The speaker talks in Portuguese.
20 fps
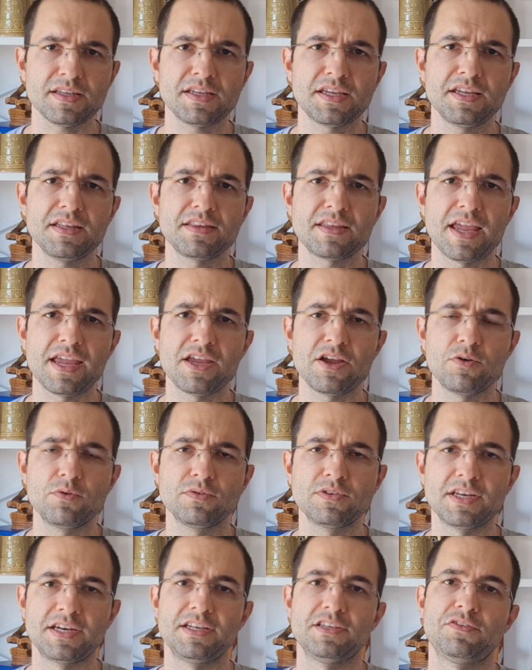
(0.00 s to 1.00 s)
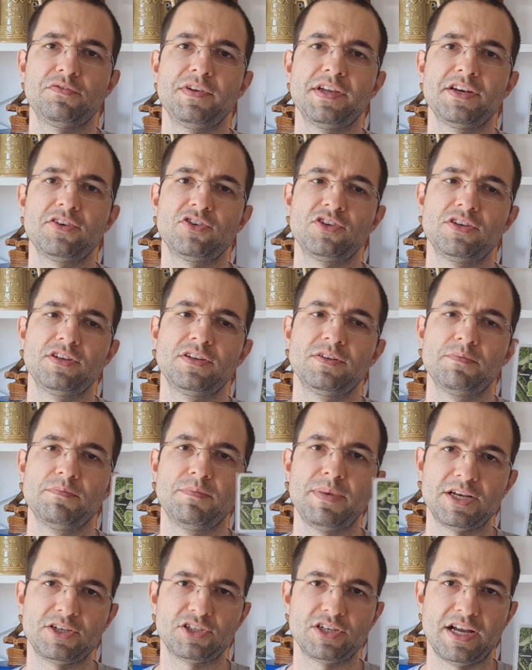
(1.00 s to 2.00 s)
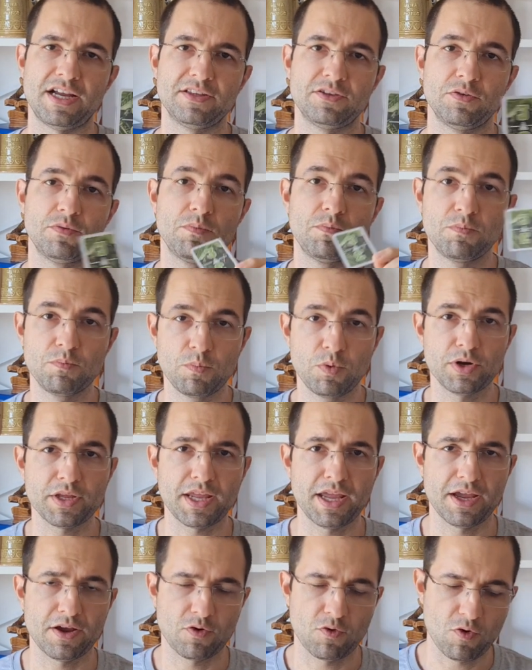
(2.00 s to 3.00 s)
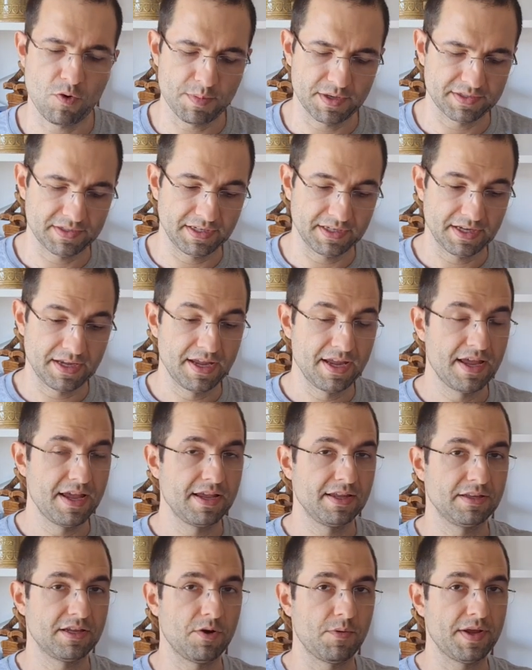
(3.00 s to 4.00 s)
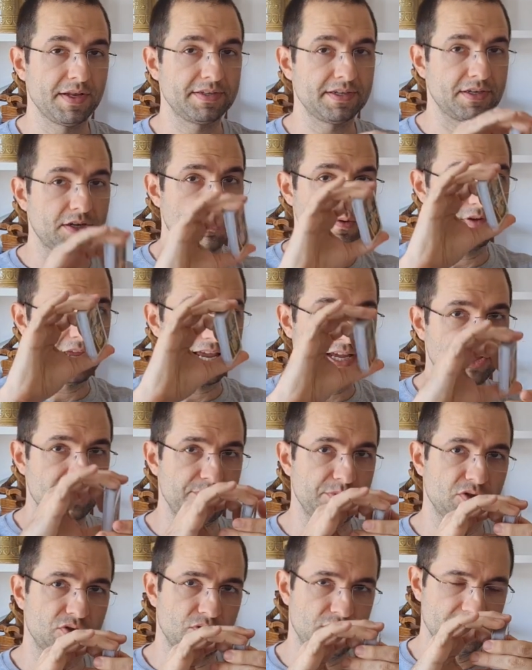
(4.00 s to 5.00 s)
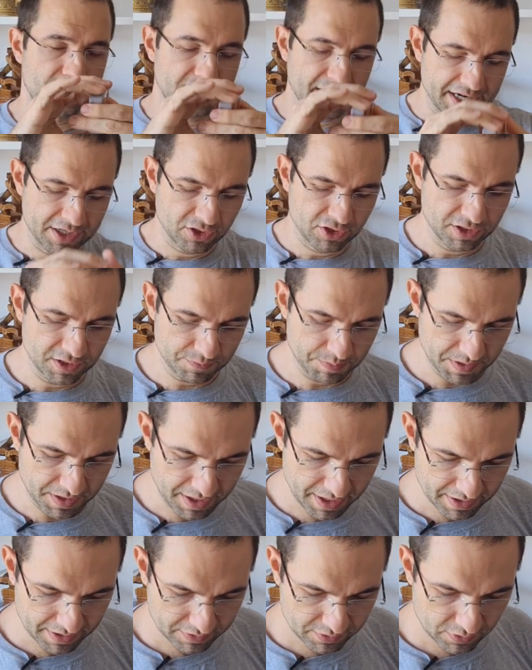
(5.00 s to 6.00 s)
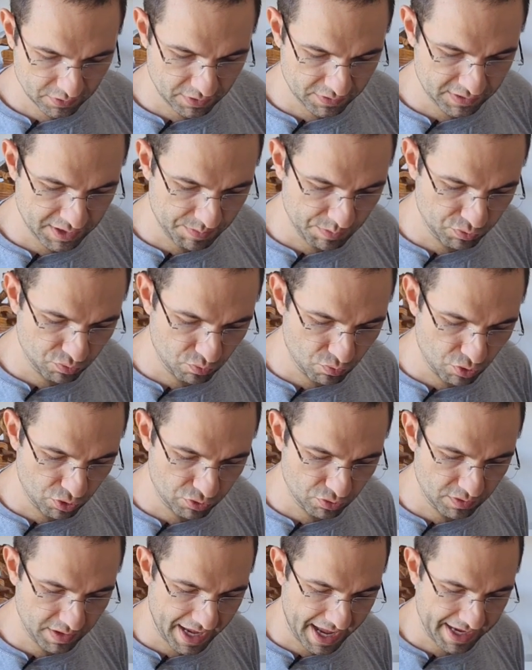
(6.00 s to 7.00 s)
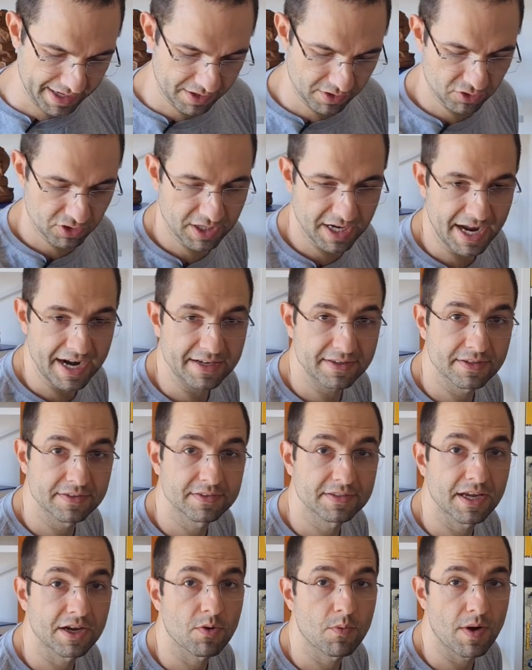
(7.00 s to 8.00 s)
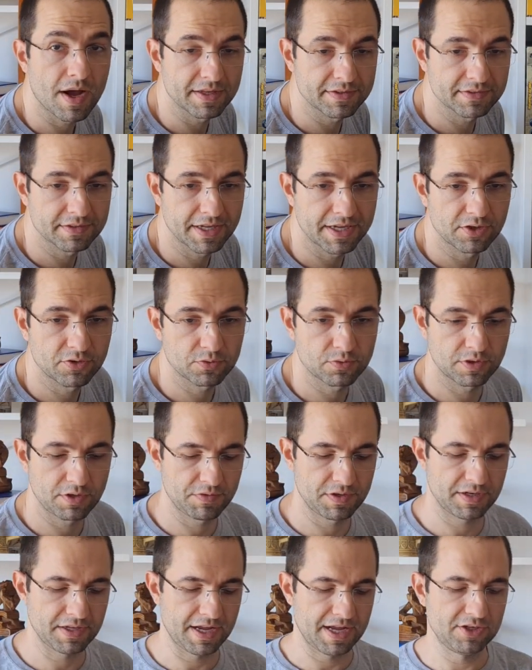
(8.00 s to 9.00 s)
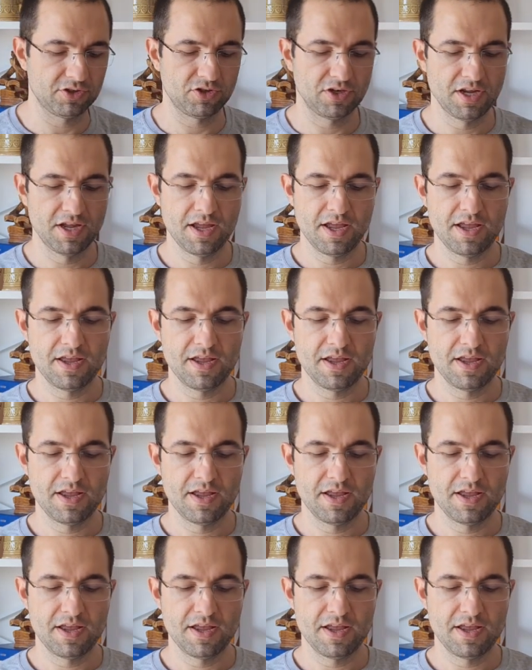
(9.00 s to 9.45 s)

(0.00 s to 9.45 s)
que tenha o 3 verde baixado. Por quê? Como assim? Então esse aqui é o deck de missões, cartinhas pequenas. Nós temos um outro deck de cartas que é quase idêntico, na verdade,